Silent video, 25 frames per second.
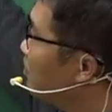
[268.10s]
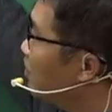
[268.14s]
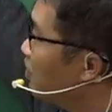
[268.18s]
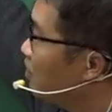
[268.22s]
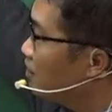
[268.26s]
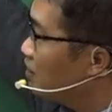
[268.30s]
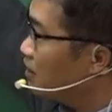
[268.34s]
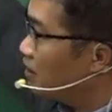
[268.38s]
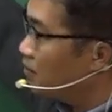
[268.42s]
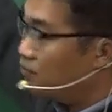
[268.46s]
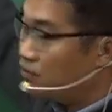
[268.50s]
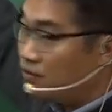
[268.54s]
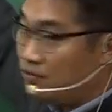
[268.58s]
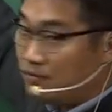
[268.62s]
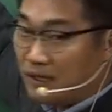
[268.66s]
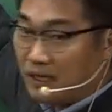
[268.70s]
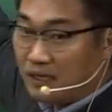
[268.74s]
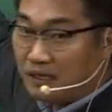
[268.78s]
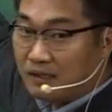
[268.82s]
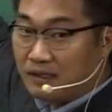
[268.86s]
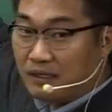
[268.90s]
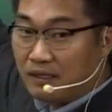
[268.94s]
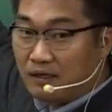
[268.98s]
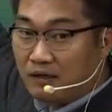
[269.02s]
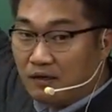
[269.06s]
절대 풀면
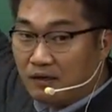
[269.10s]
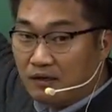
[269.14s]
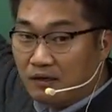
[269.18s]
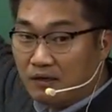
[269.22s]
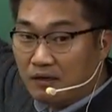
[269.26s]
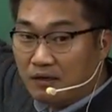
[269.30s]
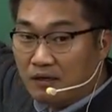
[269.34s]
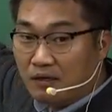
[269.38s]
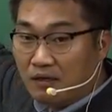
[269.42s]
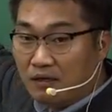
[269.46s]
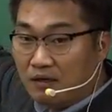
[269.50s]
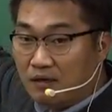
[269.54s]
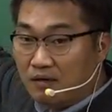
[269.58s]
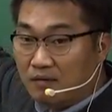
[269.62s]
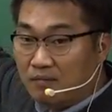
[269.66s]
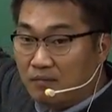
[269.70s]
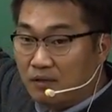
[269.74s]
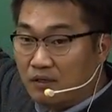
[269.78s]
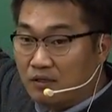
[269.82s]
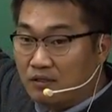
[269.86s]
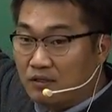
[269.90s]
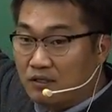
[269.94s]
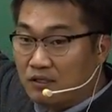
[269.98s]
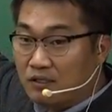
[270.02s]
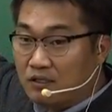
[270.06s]
안 돼요.
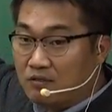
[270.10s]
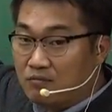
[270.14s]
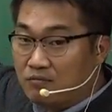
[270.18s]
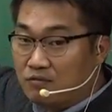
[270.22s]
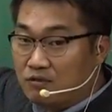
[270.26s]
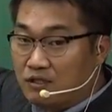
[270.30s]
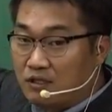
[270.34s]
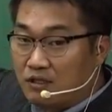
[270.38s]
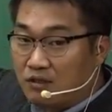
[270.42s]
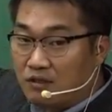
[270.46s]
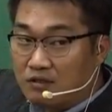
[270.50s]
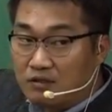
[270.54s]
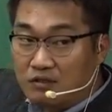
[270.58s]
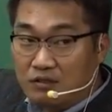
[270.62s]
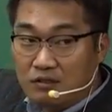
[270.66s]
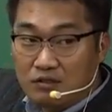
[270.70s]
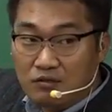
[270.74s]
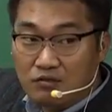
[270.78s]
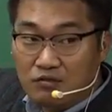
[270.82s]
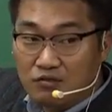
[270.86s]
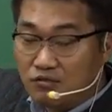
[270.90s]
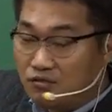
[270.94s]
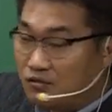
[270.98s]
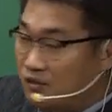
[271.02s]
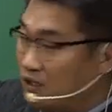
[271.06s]
먼저 이 문제
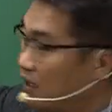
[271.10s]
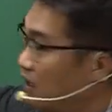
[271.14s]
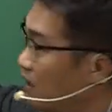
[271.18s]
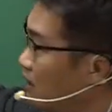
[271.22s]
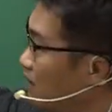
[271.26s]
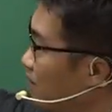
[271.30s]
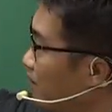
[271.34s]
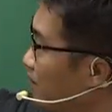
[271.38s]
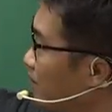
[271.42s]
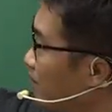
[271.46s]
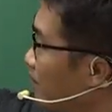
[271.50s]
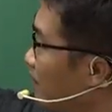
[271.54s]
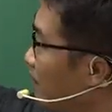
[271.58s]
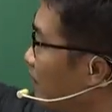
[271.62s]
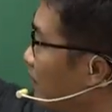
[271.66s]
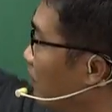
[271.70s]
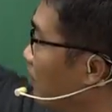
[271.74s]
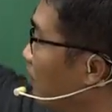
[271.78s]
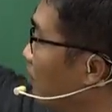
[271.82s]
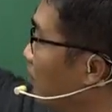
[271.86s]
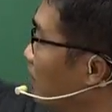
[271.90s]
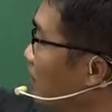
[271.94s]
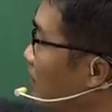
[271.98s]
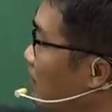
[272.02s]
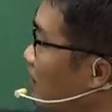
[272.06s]
건드리는 순간
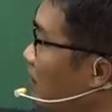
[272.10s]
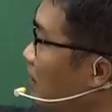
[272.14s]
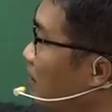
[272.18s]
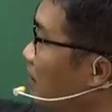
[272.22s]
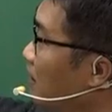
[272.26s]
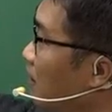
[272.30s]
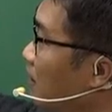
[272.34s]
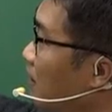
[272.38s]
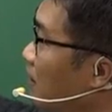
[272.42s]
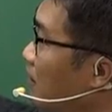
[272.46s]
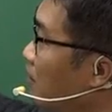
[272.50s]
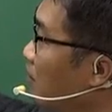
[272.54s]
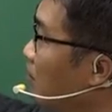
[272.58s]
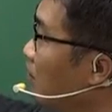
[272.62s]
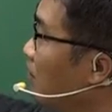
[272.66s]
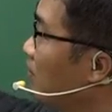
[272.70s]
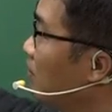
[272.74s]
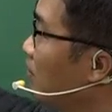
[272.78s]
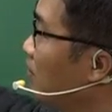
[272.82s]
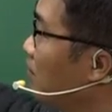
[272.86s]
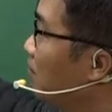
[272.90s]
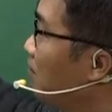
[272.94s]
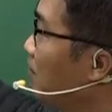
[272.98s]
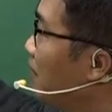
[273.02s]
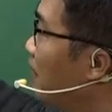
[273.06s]
거의
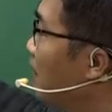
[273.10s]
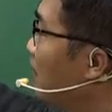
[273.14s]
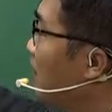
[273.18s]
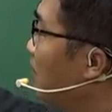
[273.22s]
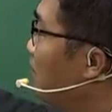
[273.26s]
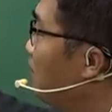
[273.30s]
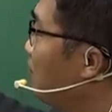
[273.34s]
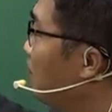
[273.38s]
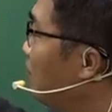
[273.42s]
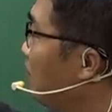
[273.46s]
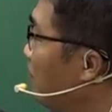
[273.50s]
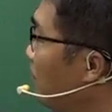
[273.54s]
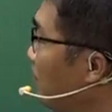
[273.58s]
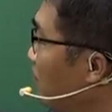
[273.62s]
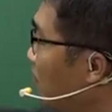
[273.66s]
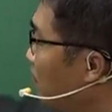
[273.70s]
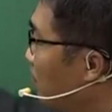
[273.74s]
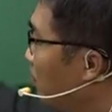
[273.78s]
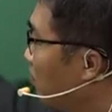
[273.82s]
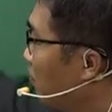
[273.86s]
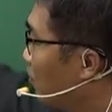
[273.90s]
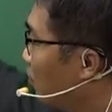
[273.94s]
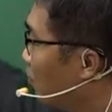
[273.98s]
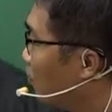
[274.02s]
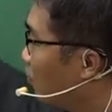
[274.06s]
80%
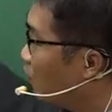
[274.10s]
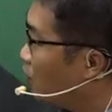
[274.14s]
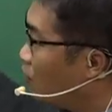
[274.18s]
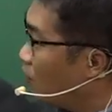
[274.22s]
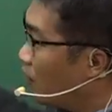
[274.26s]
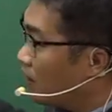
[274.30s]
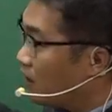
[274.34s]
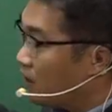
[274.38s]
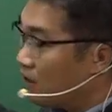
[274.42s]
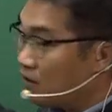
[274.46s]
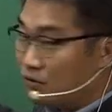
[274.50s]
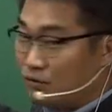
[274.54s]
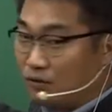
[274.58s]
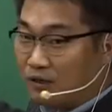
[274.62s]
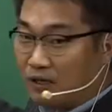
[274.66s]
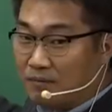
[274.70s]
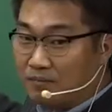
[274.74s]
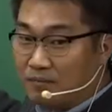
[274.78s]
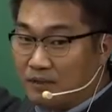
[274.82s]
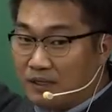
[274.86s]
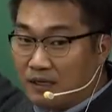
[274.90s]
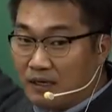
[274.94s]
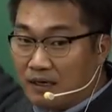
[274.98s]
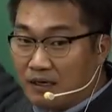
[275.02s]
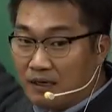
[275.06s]
과락으로
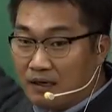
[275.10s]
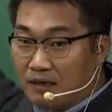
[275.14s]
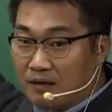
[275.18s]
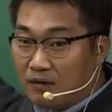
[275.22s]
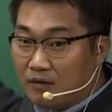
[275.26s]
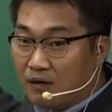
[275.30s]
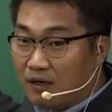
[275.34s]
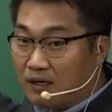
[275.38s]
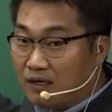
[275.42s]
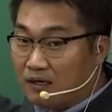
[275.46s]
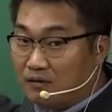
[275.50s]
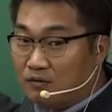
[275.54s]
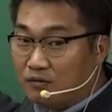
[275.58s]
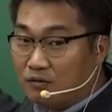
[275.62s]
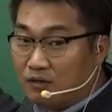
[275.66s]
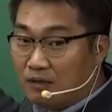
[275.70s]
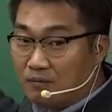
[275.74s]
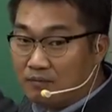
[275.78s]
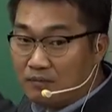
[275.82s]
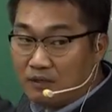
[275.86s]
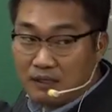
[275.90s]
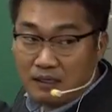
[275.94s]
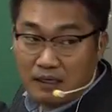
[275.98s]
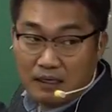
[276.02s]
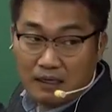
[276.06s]
갑니다. 과락으로
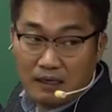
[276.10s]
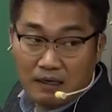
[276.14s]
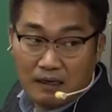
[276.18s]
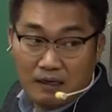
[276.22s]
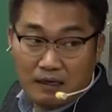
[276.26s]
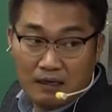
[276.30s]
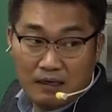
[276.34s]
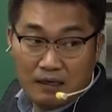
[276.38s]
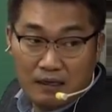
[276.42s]
갑니다.